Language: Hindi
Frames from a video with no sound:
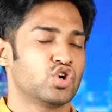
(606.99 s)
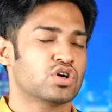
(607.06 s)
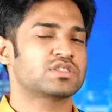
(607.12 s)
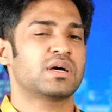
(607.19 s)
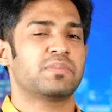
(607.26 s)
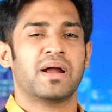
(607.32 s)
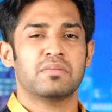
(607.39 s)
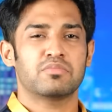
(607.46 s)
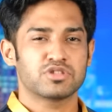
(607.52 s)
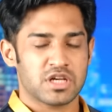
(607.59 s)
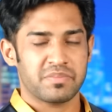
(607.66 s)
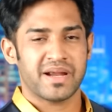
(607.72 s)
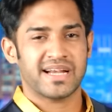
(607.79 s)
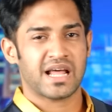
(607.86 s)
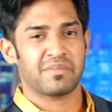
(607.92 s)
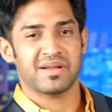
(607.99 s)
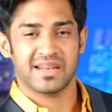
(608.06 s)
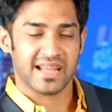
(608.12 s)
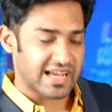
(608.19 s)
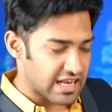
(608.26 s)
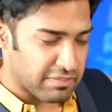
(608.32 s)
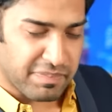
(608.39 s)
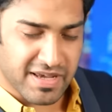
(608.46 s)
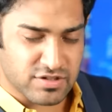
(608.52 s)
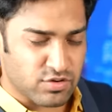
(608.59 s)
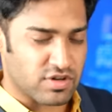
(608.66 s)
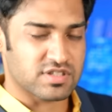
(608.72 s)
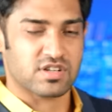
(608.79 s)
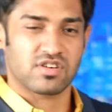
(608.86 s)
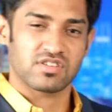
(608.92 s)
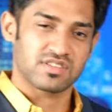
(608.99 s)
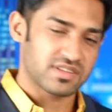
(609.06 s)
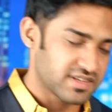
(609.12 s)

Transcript: जोक सपाट मुझे बेटा बनने के लिए पैसों की जरूरत